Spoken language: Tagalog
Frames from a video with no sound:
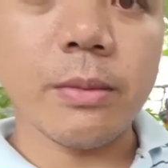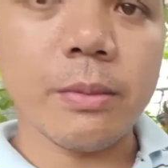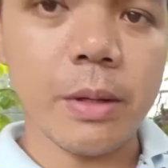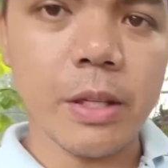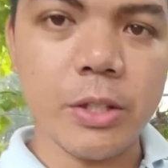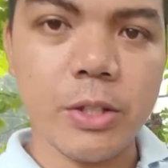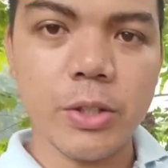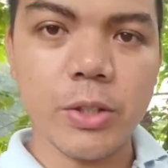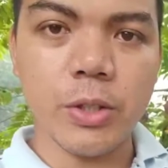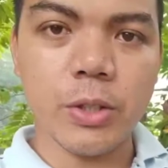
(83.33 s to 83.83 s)

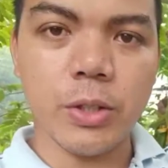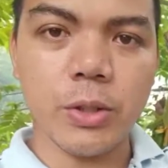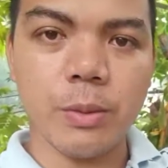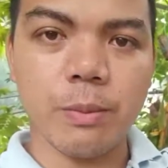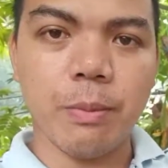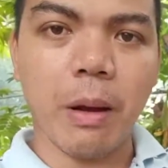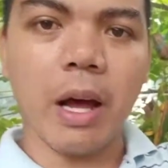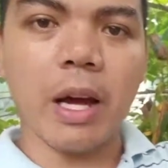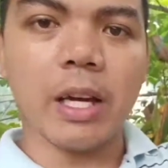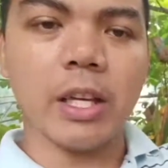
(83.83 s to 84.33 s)
Medyo
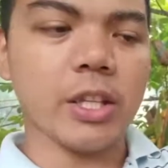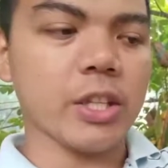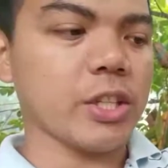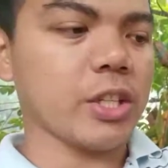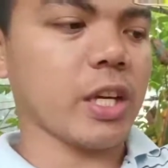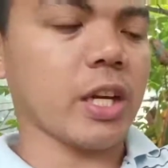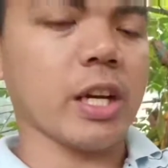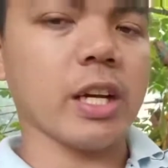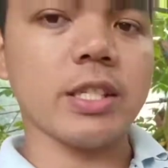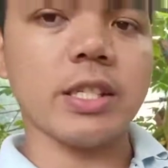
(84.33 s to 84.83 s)
pangit
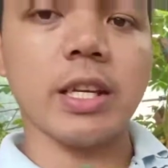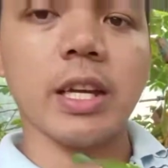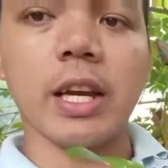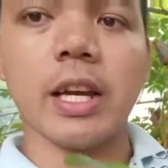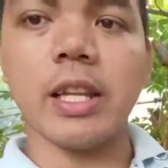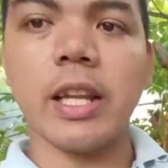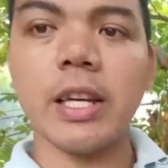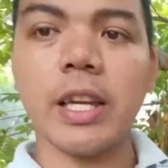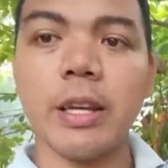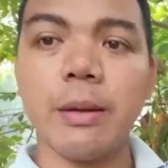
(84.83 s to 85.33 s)
siya kasi
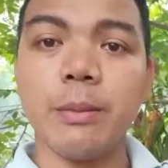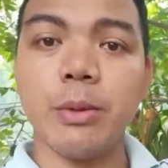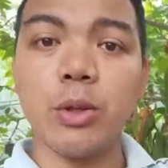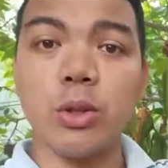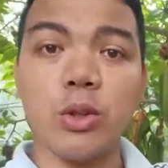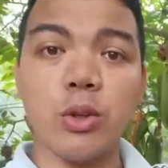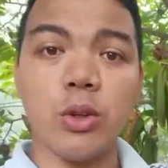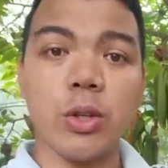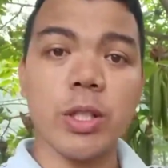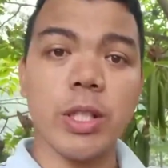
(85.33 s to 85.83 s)
nga laking
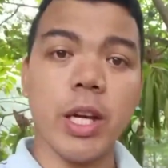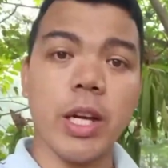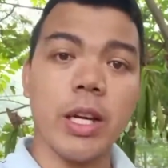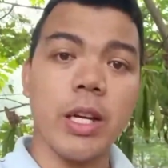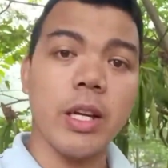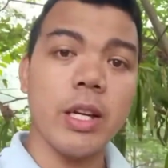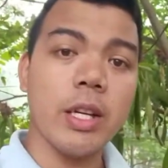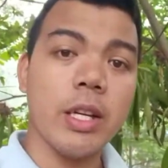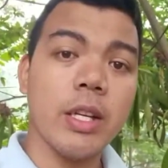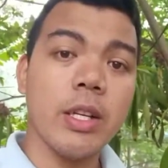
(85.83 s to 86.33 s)
bundok siya.
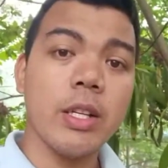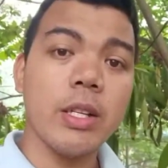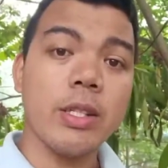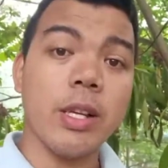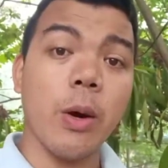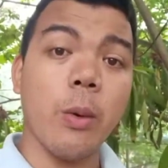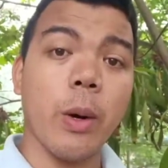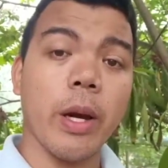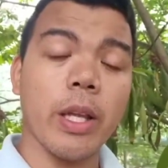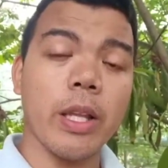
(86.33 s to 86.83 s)

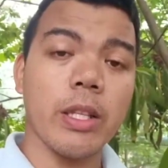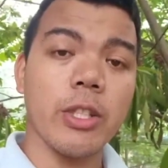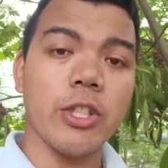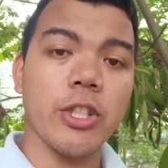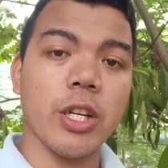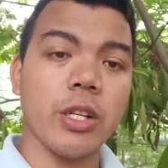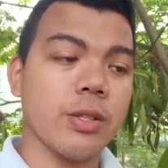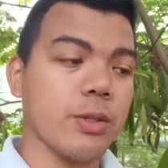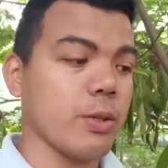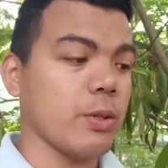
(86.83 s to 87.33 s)
Sa wild
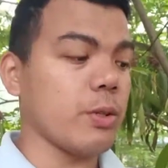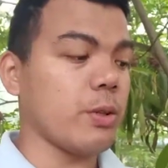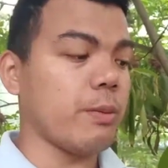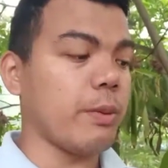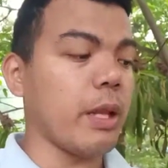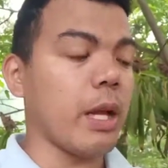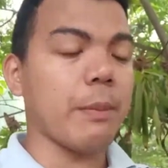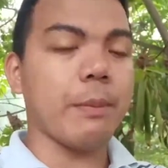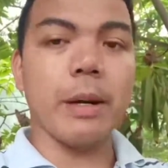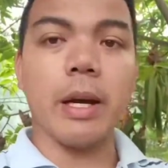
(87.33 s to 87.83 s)
siya. So
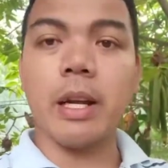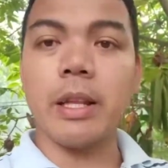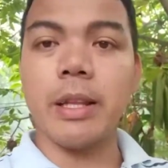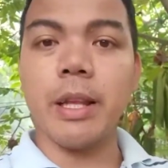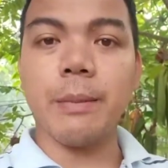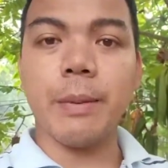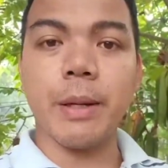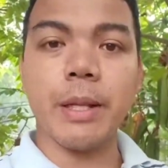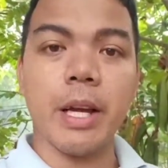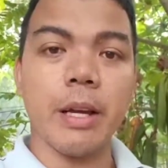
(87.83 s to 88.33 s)

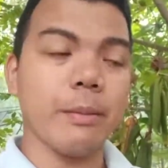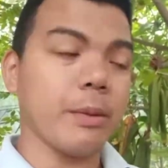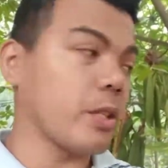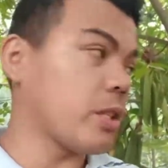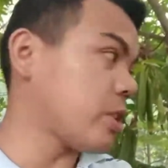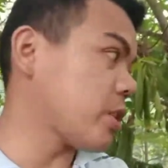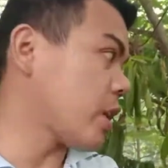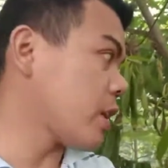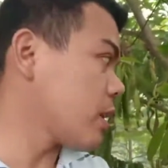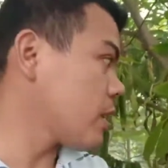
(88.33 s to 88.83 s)
pinapaganda pa
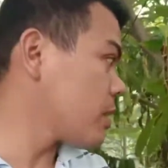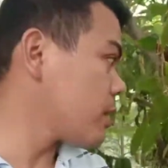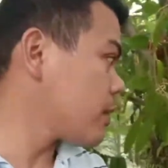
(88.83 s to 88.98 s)
namin siya.